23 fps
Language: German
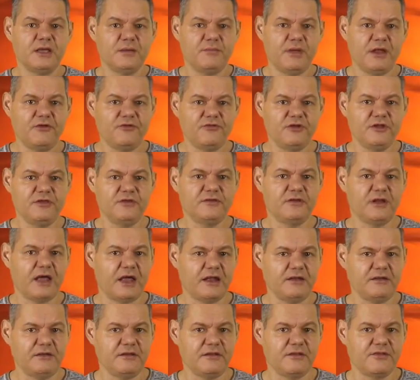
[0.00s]
menschlichen
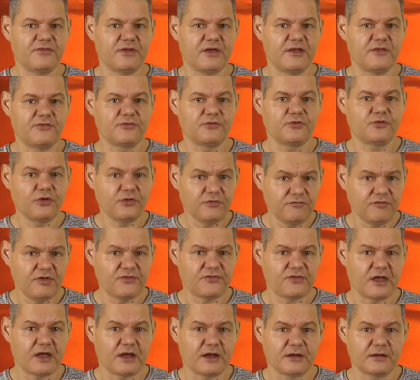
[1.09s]
Handelns also können wir
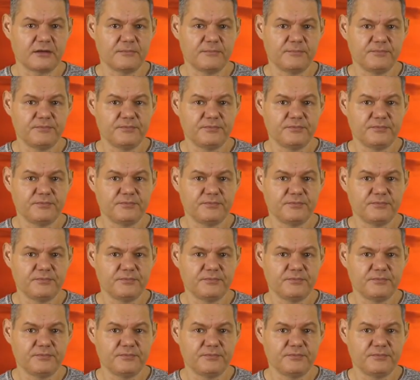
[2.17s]
sagen,